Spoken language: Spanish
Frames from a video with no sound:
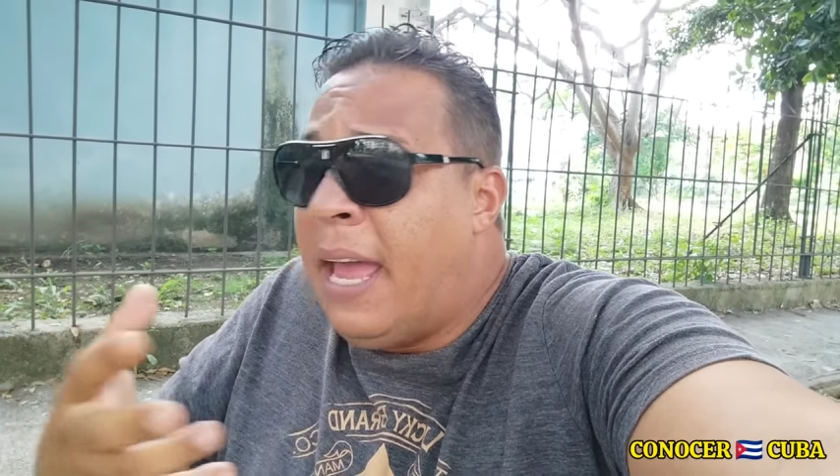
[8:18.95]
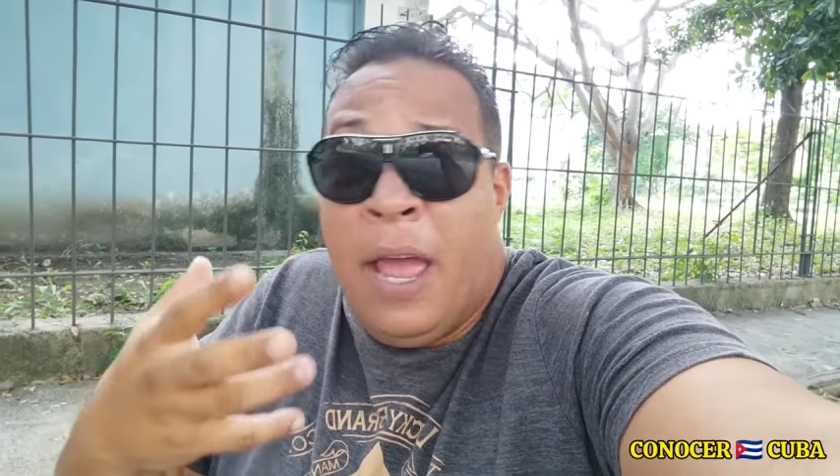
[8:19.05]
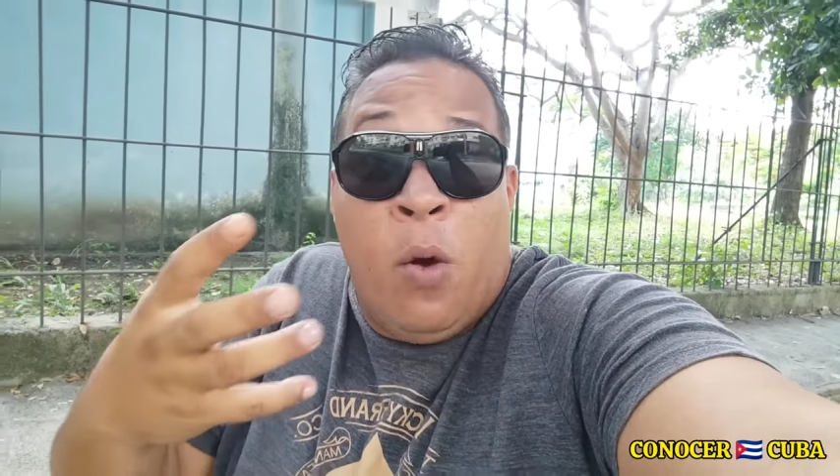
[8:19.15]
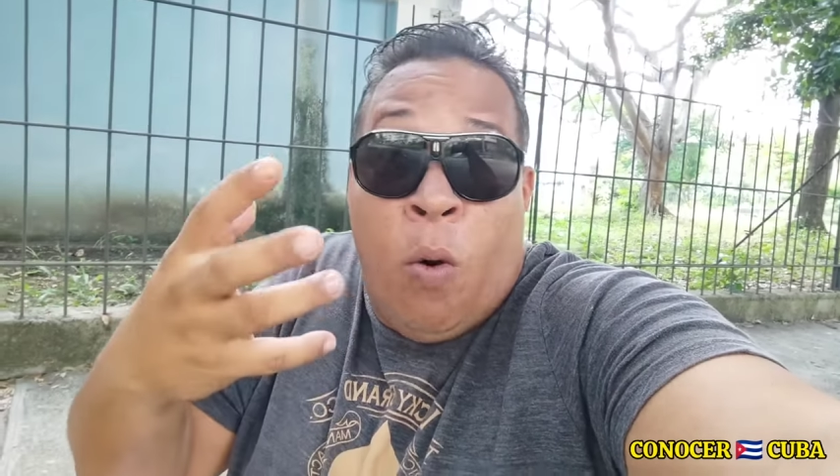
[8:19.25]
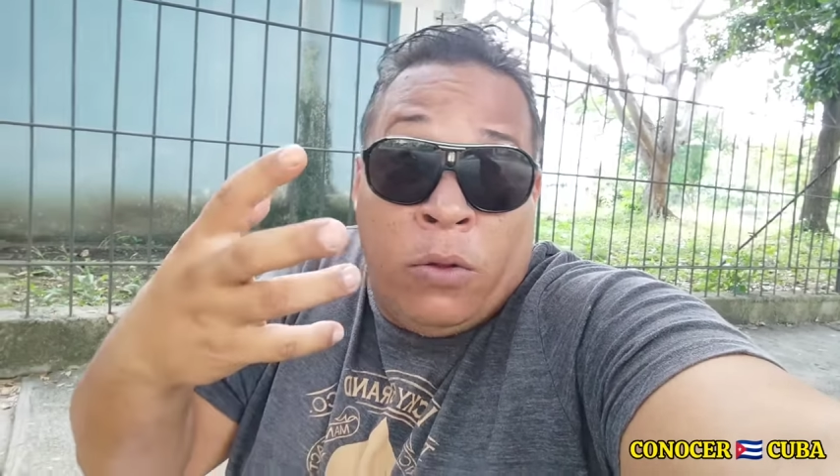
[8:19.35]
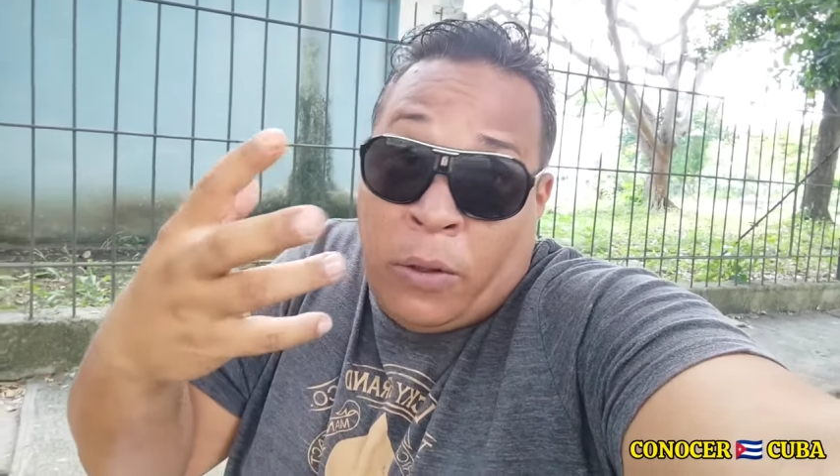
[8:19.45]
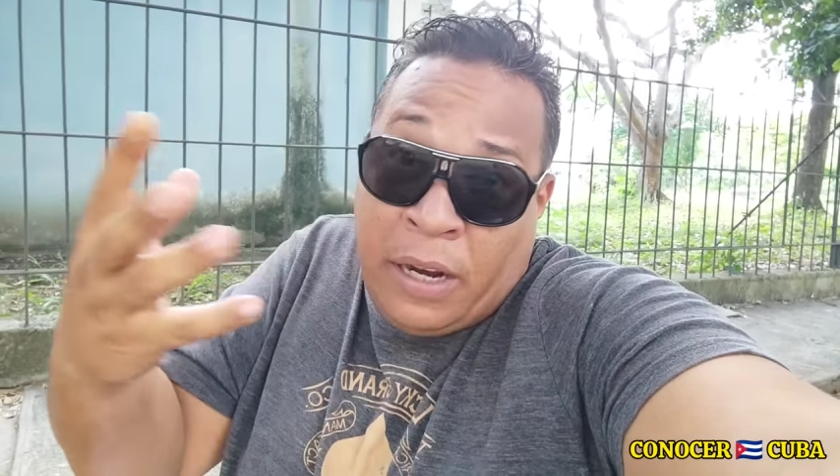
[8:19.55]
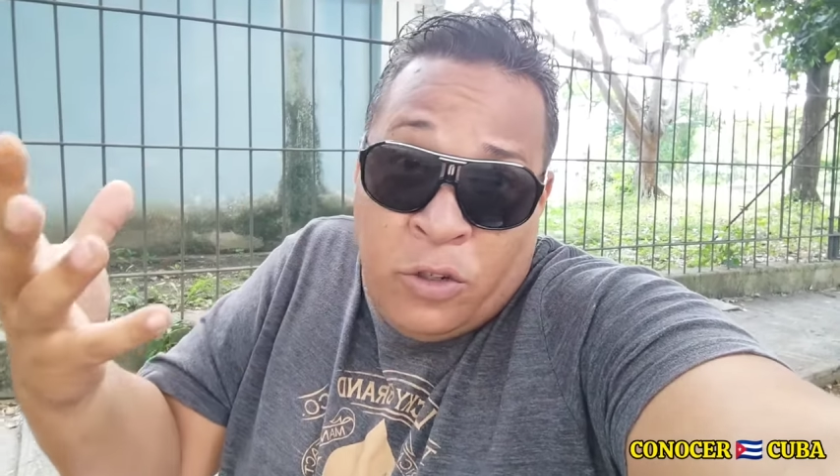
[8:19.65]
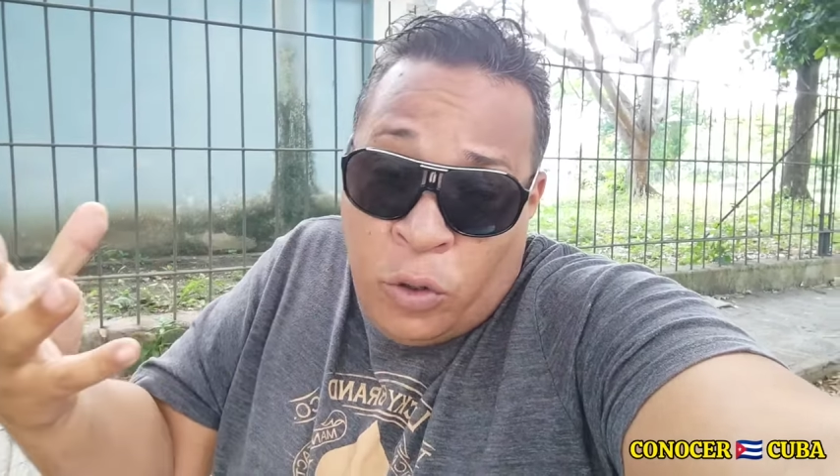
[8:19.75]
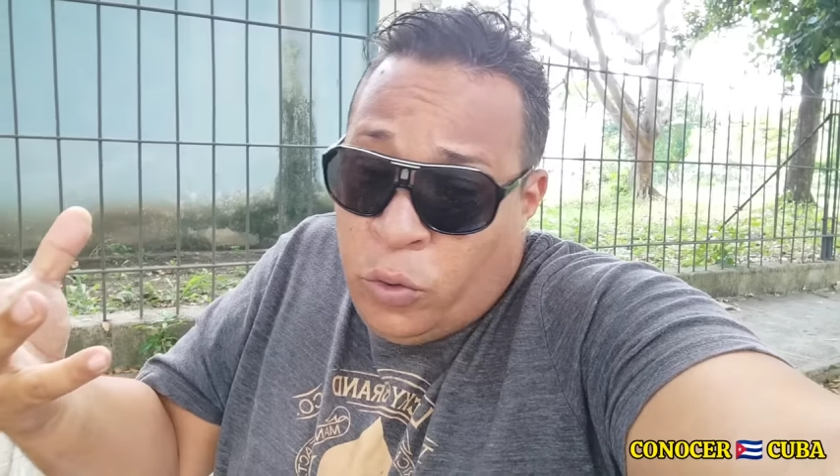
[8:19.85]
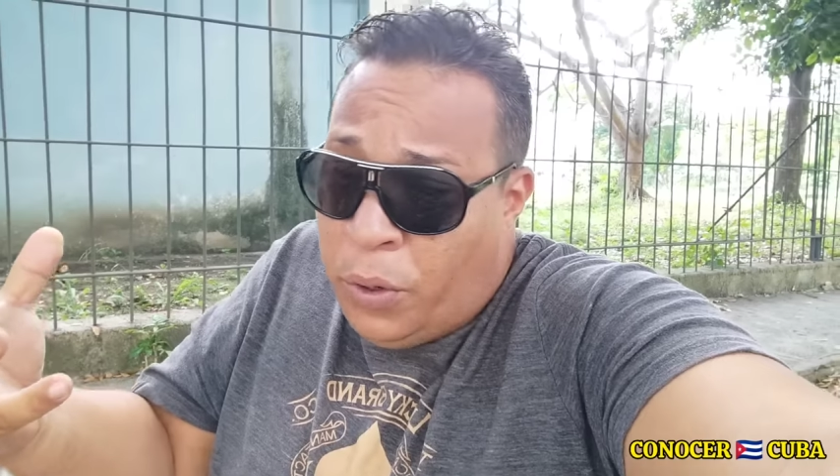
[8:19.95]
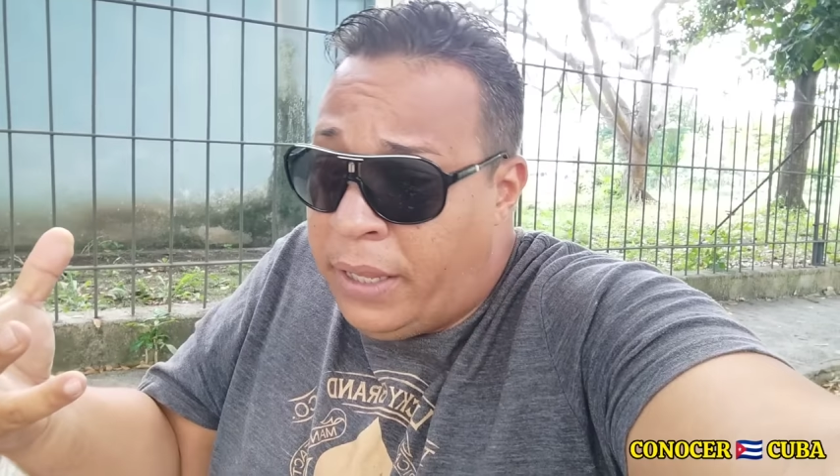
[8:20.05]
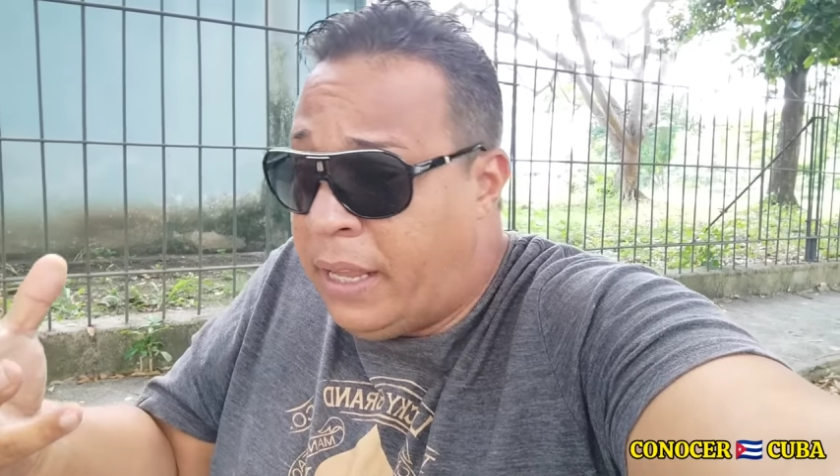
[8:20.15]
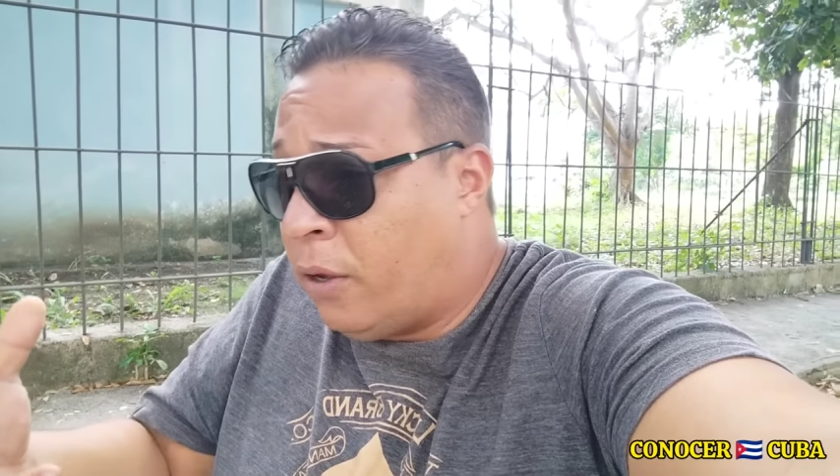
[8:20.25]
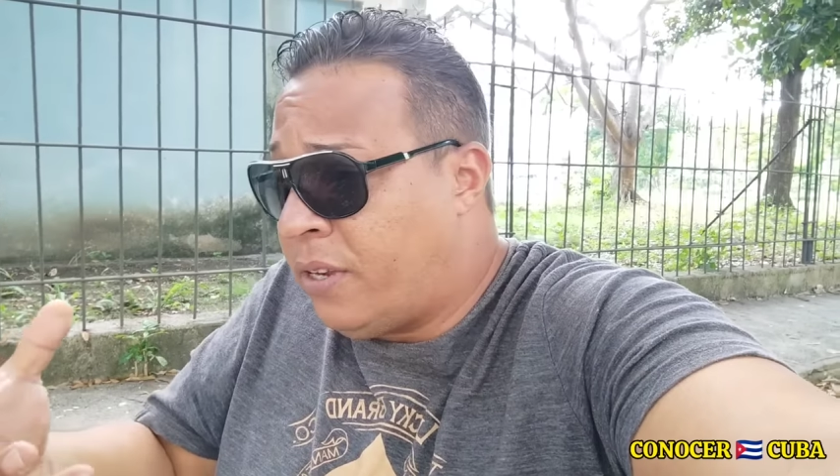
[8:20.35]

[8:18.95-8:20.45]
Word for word: en cuanto a atracción turística.